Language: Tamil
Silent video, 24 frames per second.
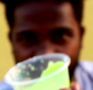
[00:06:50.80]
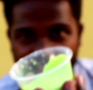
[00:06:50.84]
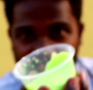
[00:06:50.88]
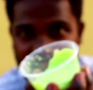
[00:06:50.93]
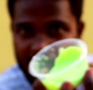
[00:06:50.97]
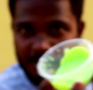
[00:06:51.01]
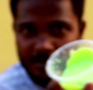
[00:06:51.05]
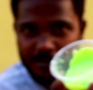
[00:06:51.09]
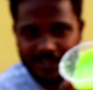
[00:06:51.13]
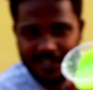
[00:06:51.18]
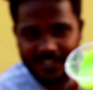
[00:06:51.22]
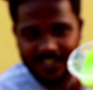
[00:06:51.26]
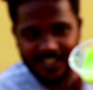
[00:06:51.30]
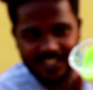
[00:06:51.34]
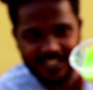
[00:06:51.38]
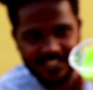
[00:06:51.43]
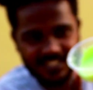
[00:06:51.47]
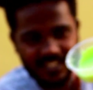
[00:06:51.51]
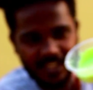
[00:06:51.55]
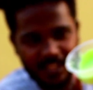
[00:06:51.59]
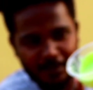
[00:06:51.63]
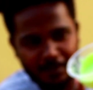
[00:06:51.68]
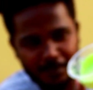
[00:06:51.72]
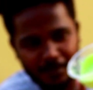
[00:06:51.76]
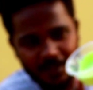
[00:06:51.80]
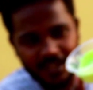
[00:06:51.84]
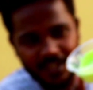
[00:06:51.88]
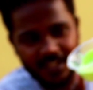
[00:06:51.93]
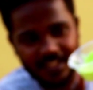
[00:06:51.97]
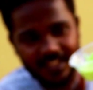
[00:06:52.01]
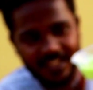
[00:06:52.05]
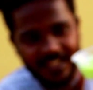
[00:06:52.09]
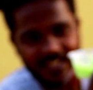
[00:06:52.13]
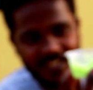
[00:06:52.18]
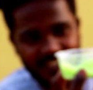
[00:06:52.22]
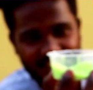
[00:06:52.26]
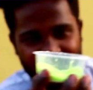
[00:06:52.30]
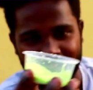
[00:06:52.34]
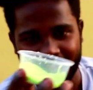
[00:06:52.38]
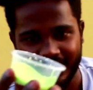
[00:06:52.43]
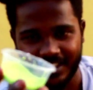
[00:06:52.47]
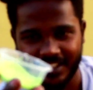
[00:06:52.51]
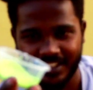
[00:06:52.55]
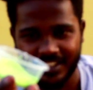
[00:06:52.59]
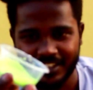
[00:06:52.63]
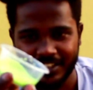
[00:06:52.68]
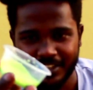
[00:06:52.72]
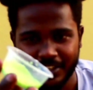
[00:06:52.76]
ஸ்லைம் இருக்குல்ல ஸ்லைம் மாதிரியே தான்
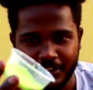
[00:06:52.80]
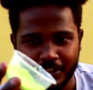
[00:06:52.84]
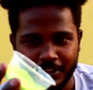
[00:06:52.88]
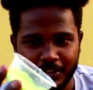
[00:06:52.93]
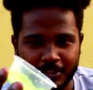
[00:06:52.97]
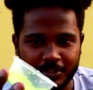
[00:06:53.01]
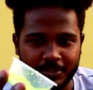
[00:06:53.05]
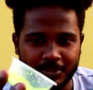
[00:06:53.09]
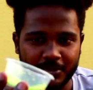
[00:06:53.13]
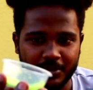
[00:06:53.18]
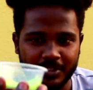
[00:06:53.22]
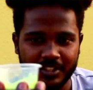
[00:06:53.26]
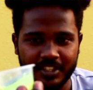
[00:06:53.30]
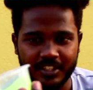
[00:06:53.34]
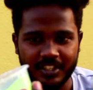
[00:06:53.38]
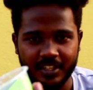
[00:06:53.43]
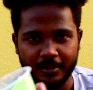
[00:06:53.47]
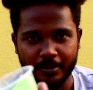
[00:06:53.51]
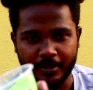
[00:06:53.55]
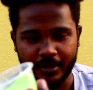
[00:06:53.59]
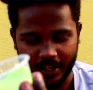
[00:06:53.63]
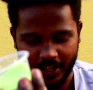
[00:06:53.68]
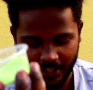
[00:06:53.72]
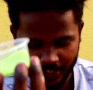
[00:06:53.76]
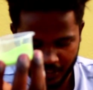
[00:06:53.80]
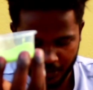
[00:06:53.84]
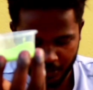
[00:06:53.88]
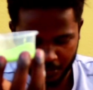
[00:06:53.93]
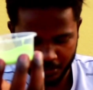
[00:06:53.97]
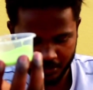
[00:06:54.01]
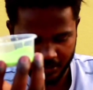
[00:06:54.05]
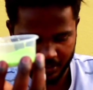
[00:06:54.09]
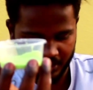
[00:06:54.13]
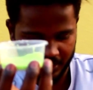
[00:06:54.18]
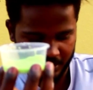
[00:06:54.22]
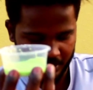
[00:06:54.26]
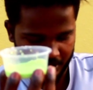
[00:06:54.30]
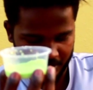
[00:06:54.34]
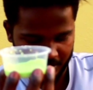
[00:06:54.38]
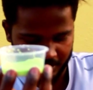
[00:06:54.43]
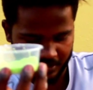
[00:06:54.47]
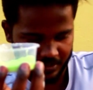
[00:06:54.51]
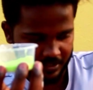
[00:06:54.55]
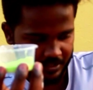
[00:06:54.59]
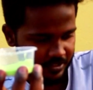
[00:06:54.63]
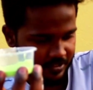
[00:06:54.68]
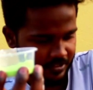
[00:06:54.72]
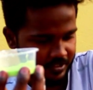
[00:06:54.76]
இருக்குது ஸோ வந்து இது நம்ம கையில் ஊற்றி
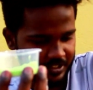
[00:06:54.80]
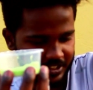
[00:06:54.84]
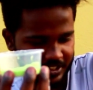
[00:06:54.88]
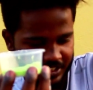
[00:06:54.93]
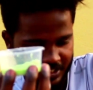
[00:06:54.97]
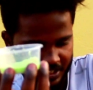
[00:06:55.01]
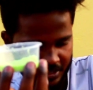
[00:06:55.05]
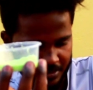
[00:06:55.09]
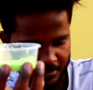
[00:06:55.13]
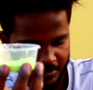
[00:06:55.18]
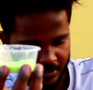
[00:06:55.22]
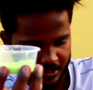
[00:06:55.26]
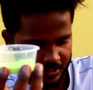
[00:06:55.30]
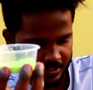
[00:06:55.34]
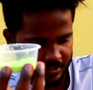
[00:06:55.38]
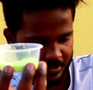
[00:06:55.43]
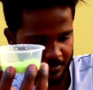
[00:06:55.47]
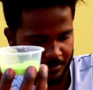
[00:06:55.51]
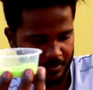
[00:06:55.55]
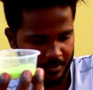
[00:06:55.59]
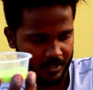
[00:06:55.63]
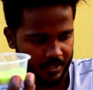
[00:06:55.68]
இது வச்சு என்ன பண்ணுறதுன்னு